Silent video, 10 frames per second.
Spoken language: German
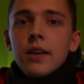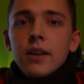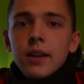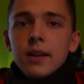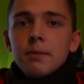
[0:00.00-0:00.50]

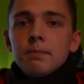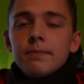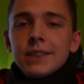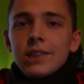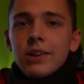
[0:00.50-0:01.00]

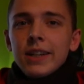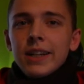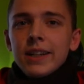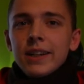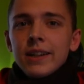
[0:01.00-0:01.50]
Ähm,
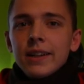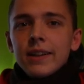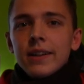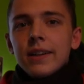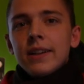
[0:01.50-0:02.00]
sondern
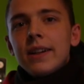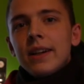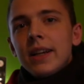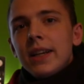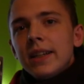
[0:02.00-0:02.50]

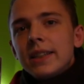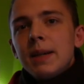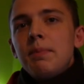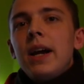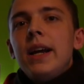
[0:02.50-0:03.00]
es
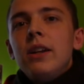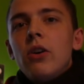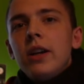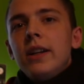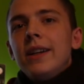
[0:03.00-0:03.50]
gibt einen
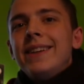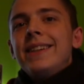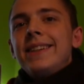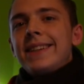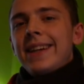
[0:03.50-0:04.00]
neuen
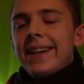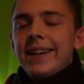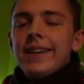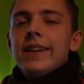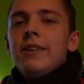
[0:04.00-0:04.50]

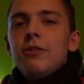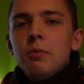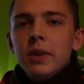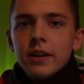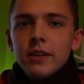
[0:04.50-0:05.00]
Kanal
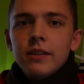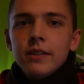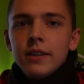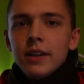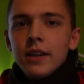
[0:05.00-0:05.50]
von mir.
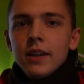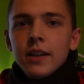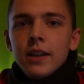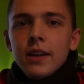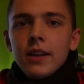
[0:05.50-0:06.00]

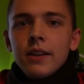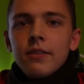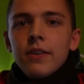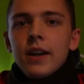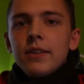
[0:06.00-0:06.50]

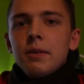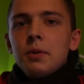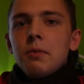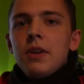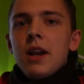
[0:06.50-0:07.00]
Jetzt fragen sich
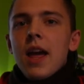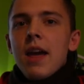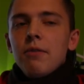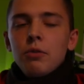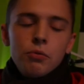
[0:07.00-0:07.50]
bestimmt viele,
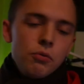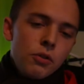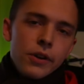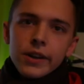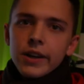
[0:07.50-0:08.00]
hey, wozu einen
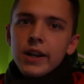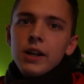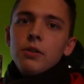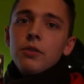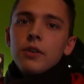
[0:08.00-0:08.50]
neuen
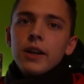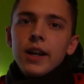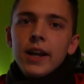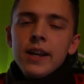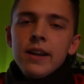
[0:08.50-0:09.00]
Kanal? Du hast doch deinen
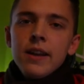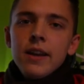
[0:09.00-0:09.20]
einen.